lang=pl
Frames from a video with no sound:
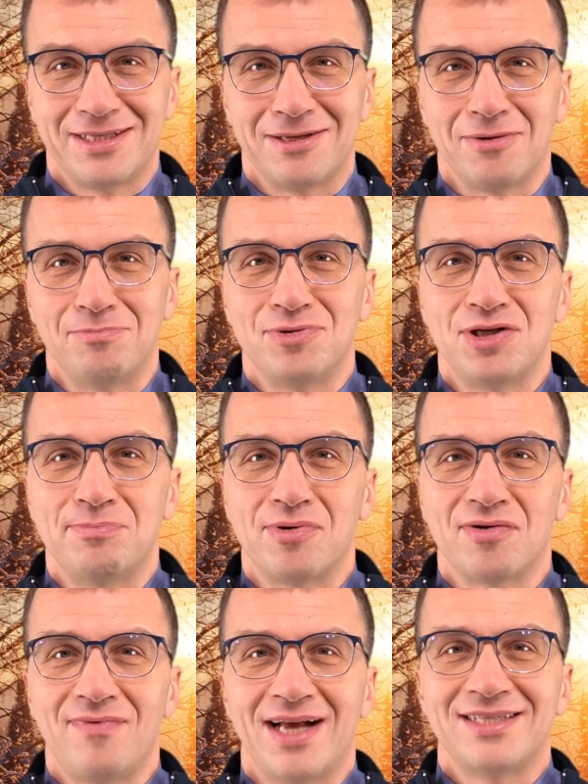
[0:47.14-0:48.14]
to
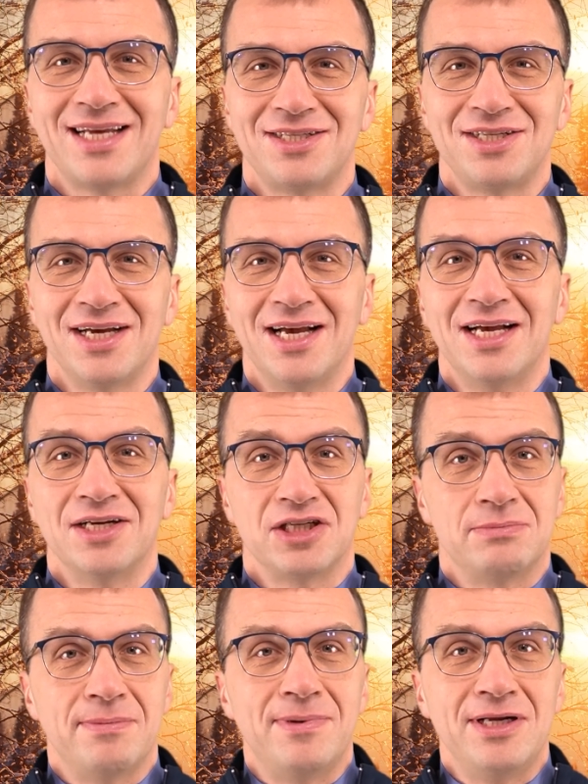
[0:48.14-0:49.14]
przyprowadzać,
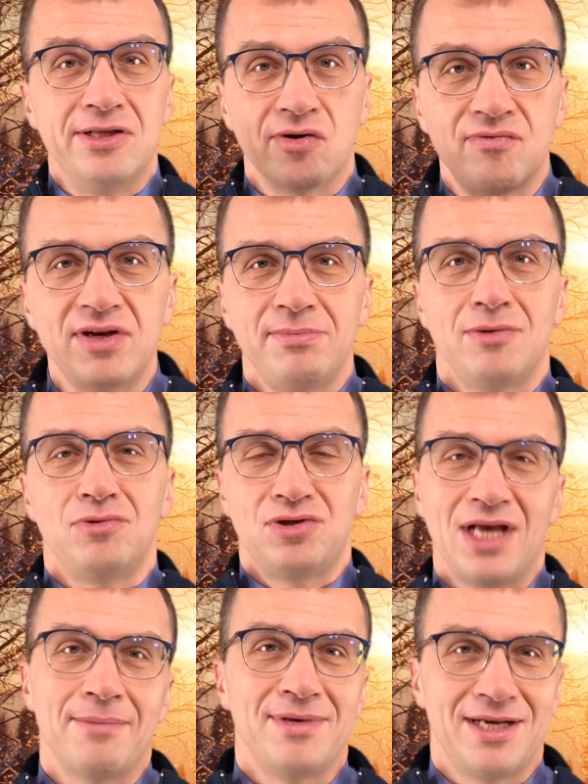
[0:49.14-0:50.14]
żeby byli nowymi
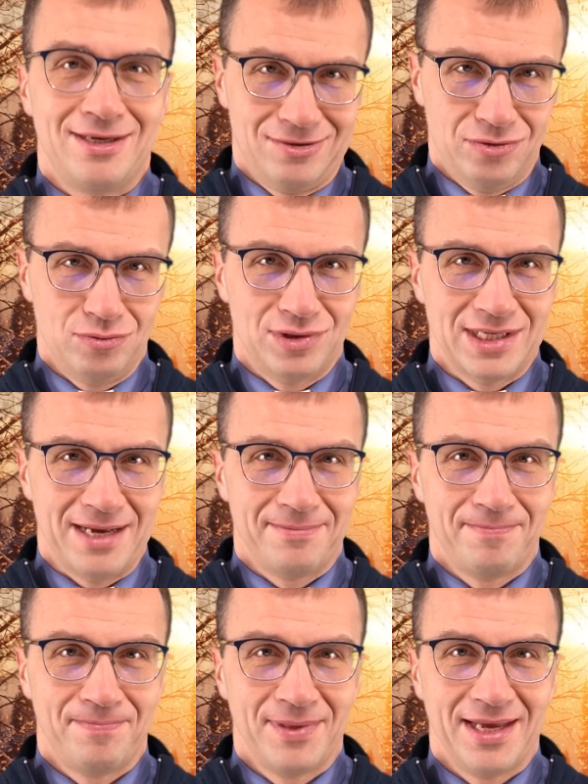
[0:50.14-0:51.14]
uczniami Chrystusa
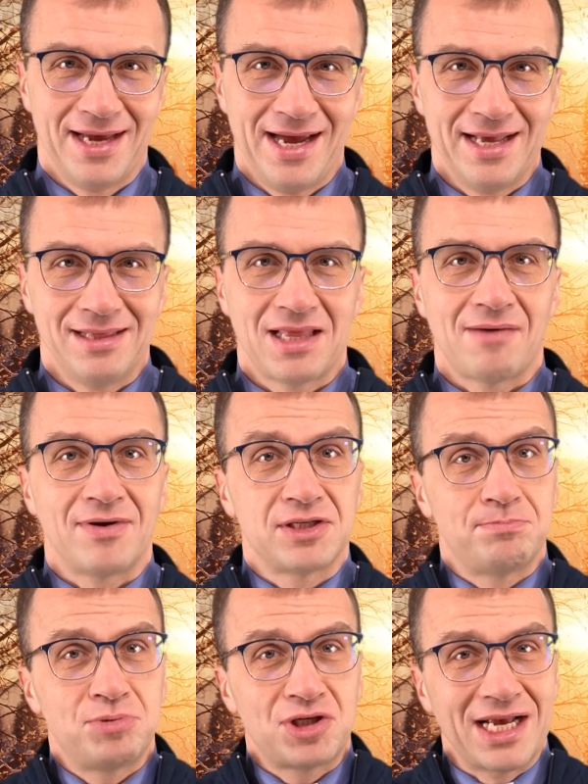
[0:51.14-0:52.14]

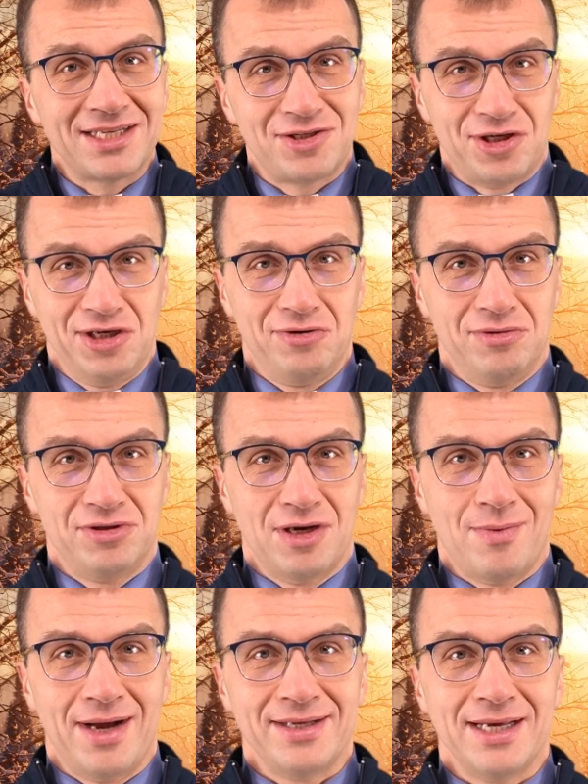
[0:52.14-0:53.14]
dawać przestrzeń do
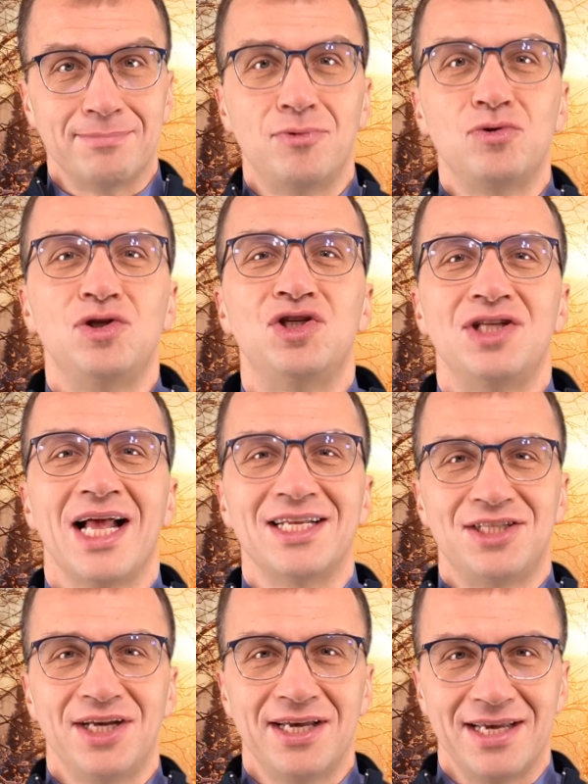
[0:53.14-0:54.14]
działania, budzić
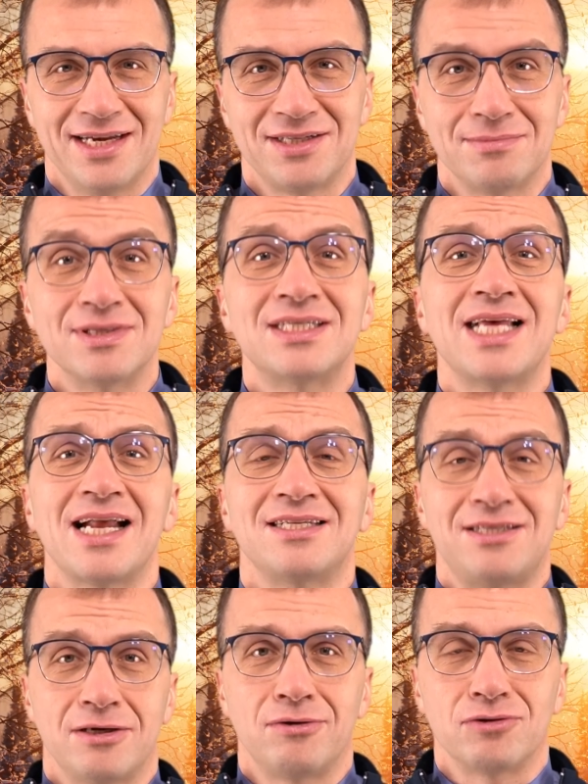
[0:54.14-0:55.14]
nadzieję, żeby
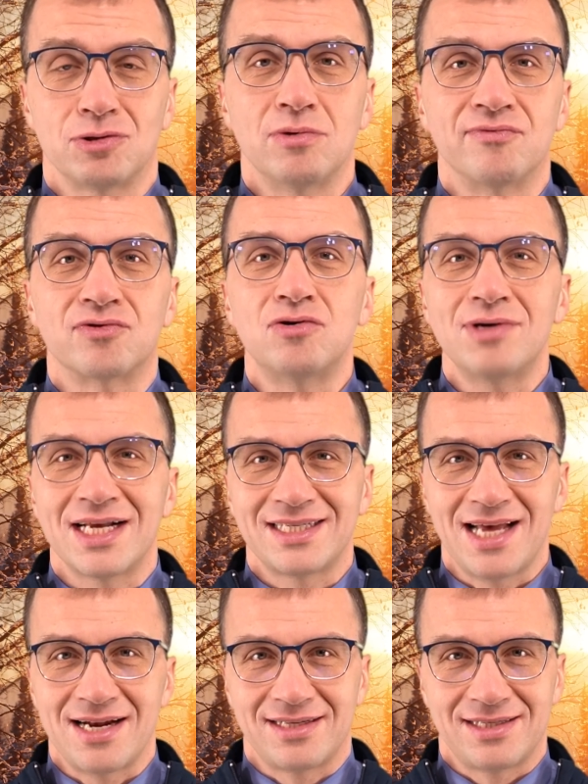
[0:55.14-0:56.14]
serce rosło, w górę
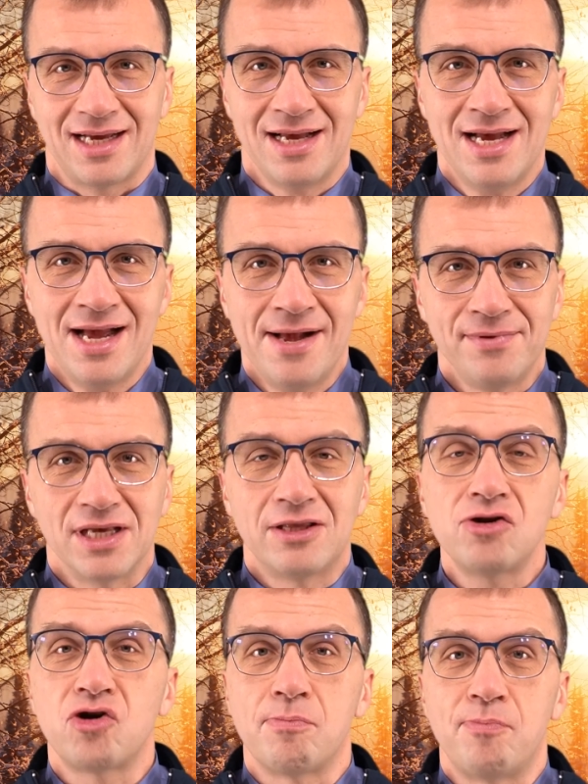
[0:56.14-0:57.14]
serca. Nie
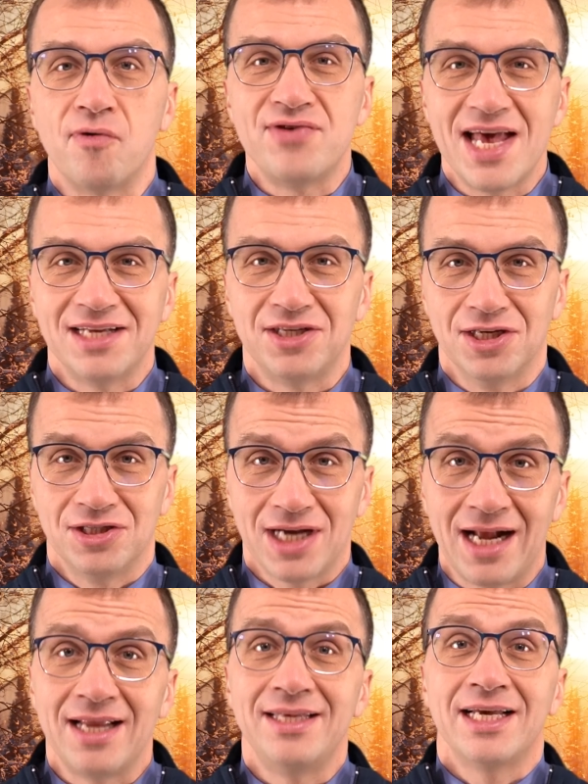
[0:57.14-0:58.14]
tylko powiedzieć,
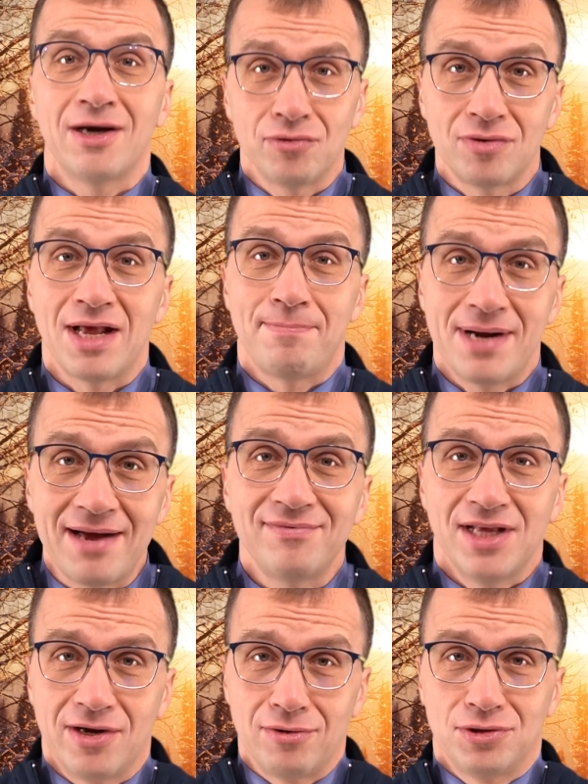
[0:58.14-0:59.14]
ale niech ono
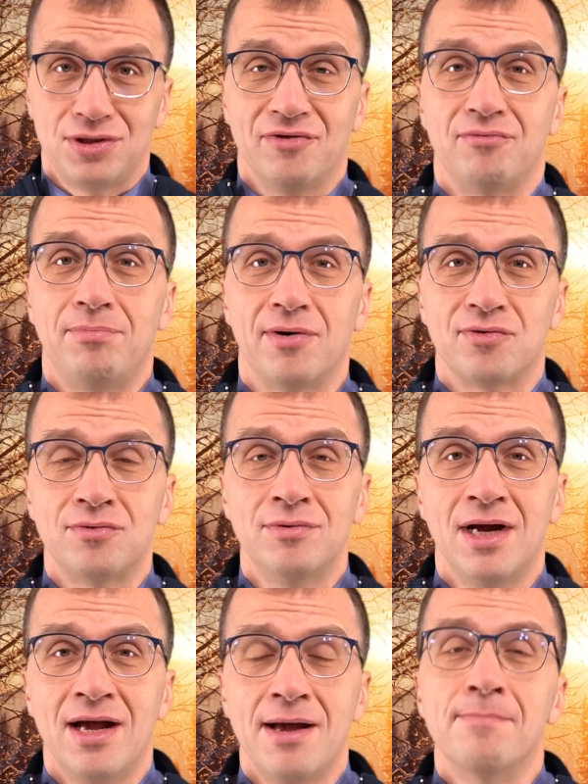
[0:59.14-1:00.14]
naprawdę rośnie w Bogu,
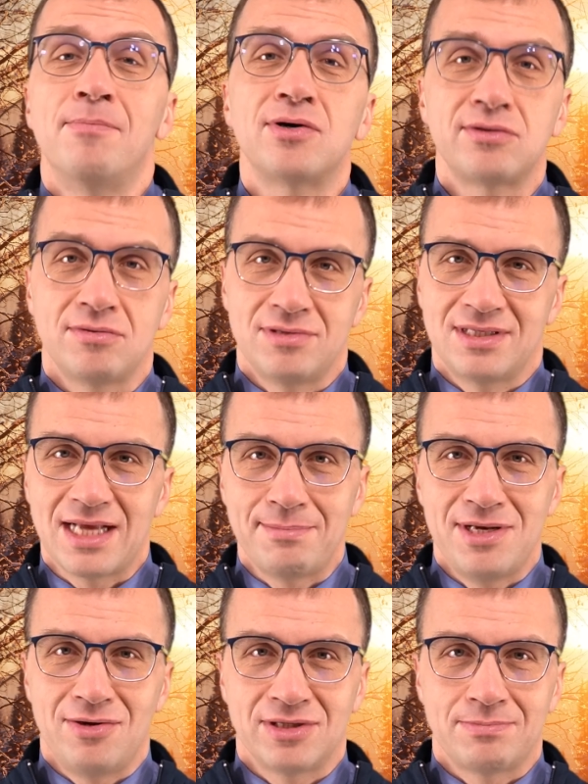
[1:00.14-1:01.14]
bo ktoś z
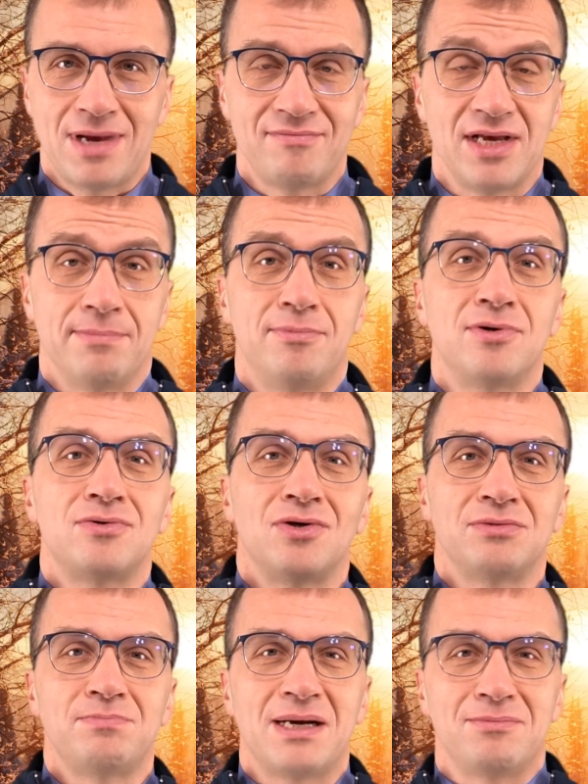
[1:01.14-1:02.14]
nami rozmawia, bo
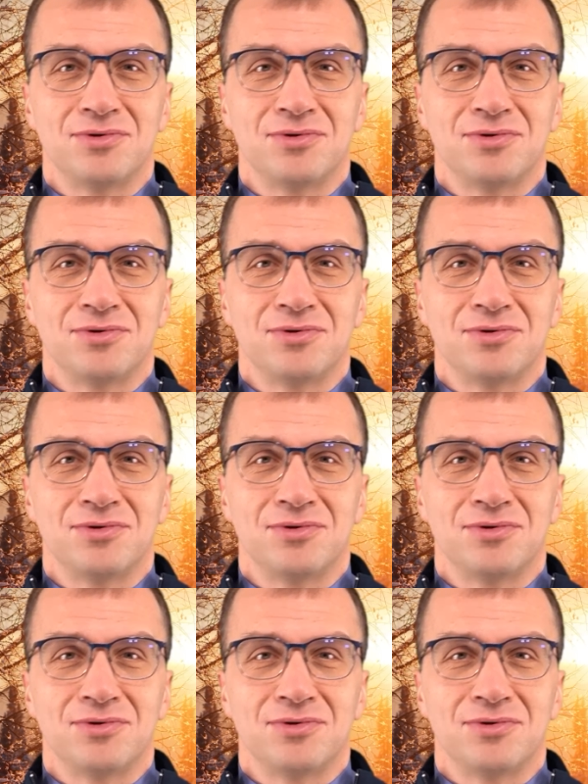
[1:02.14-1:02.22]
ktoś ma